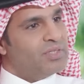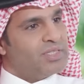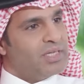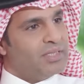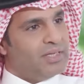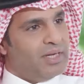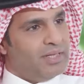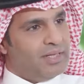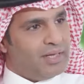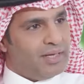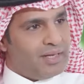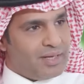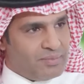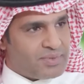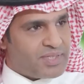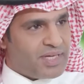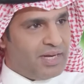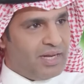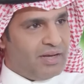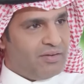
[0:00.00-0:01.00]
وصلت الى دخل
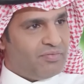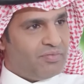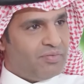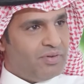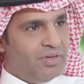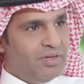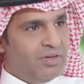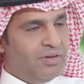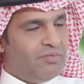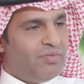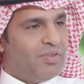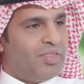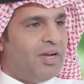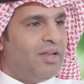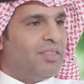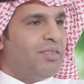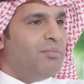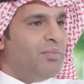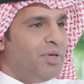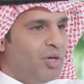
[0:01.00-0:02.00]
5000 صحيح في
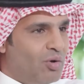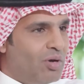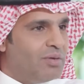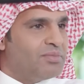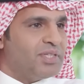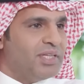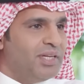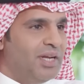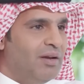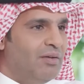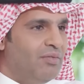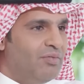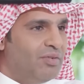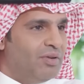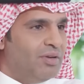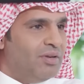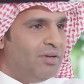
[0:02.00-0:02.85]
30 150000